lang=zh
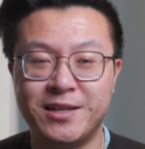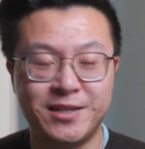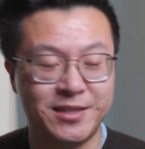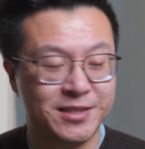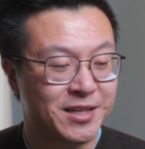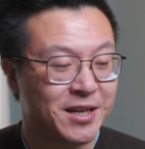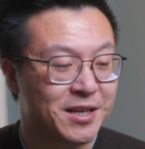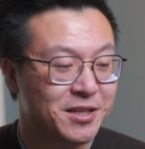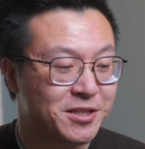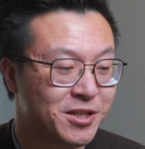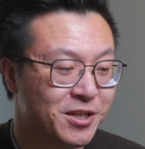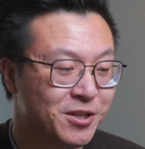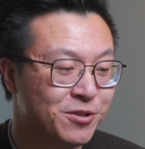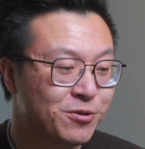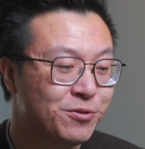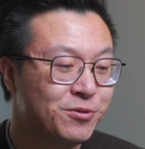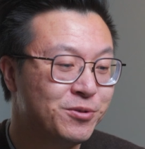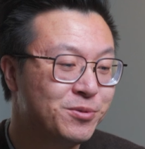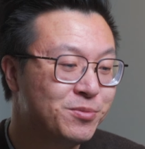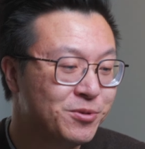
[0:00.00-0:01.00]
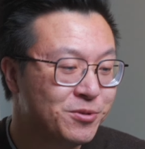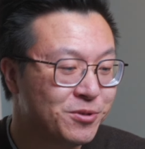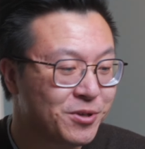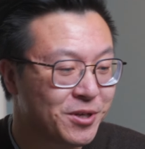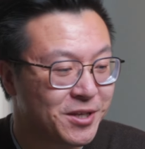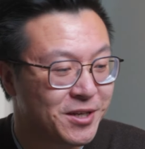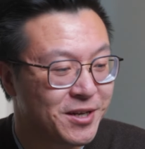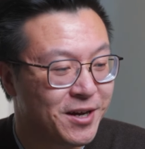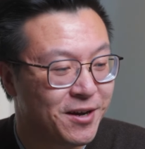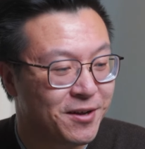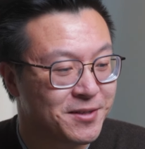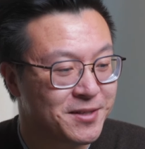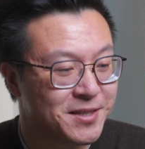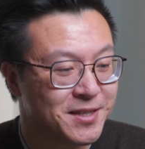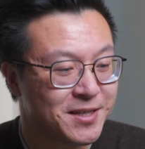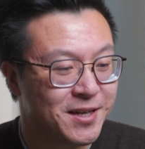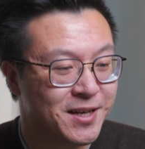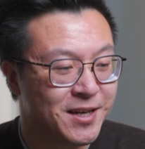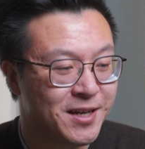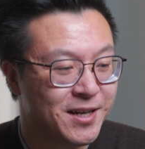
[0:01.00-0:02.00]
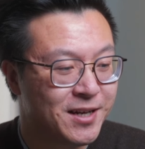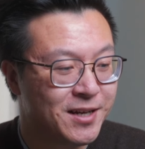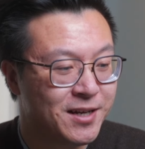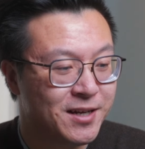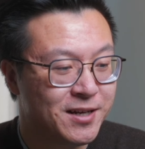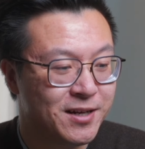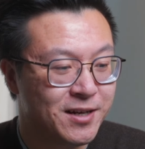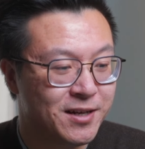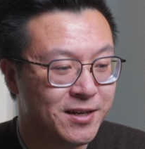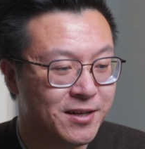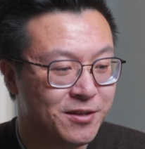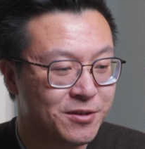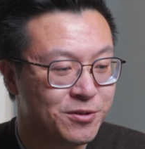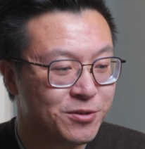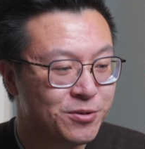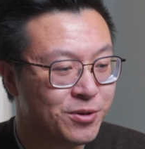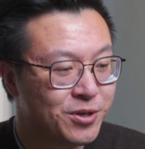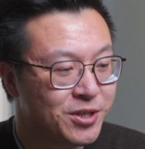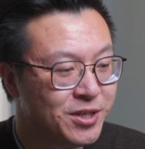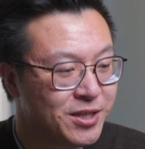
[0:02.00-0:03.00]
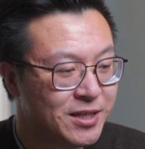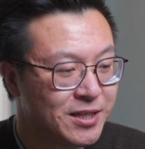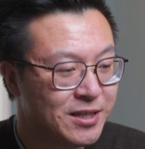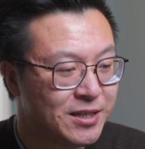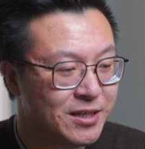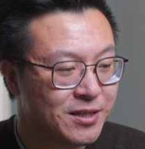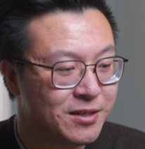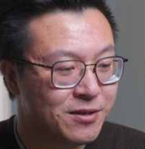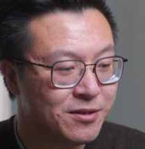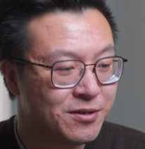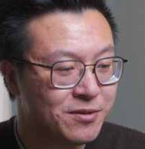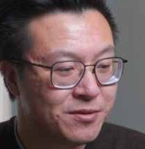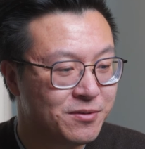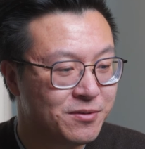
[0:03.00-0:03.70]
前进、犹豫不决的样子，呃，所以